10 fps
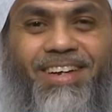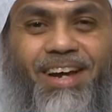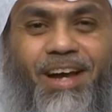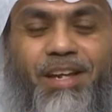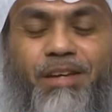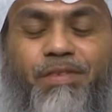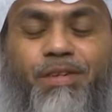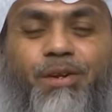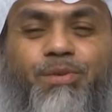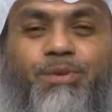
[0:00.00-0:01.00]
خليفة
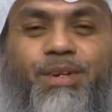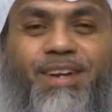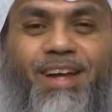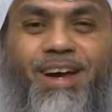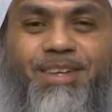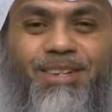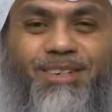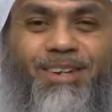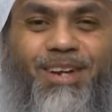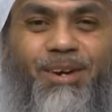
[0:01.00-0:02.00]
رسول الله
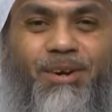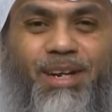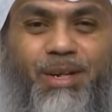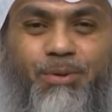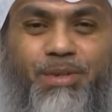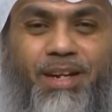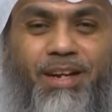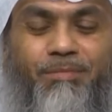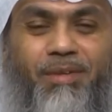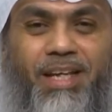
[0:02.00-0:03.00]
صلى الله عليه
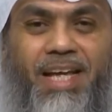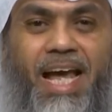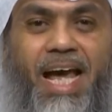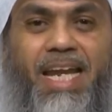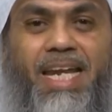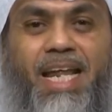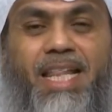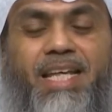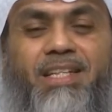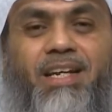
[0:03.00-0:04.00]
وسلم
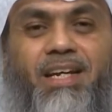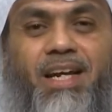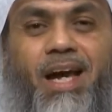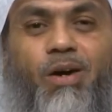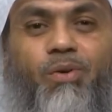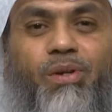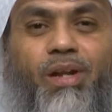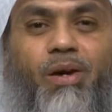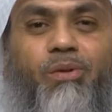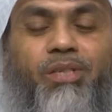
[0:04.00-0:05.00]
الذي زكاه
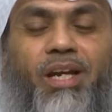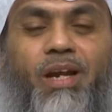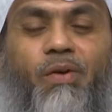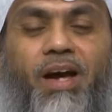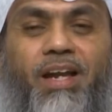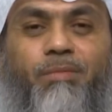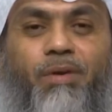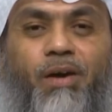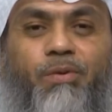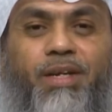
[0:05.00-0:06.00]
الله جل وعلا
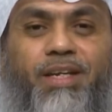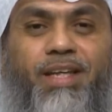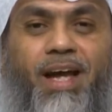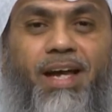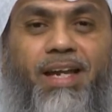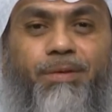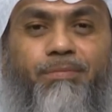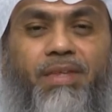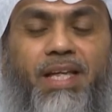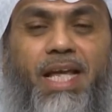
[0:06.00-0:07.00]
بقوله تعالى
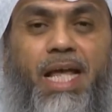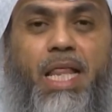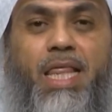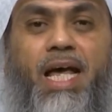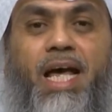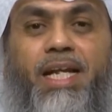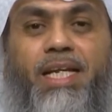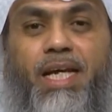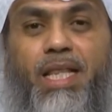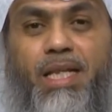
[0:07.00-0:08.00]

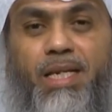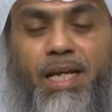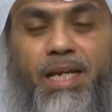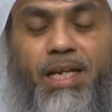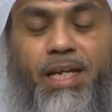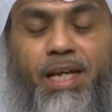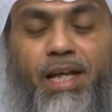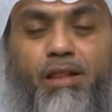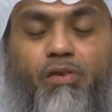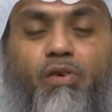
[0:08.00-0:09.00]
ثاني اثنين
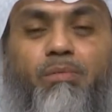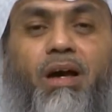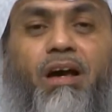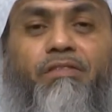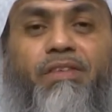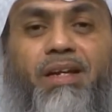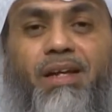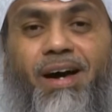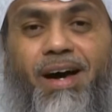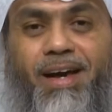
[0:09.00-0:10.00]
إذ هما في
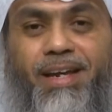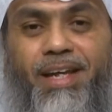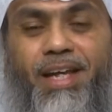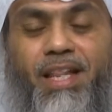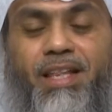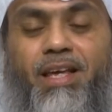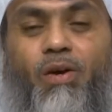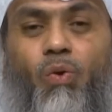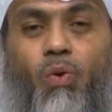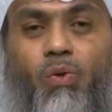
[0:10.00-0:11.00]
الغار إذ
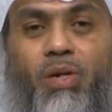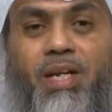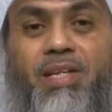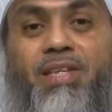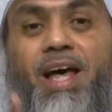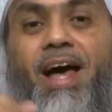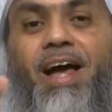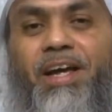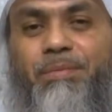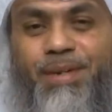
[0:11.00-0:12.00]
يقول
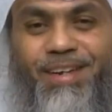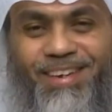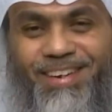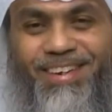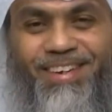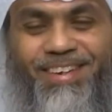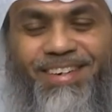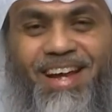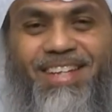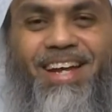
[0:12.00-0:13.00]
لصاحبه
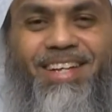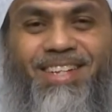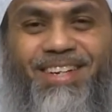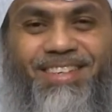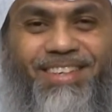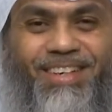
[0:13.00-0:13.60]
لا تحزن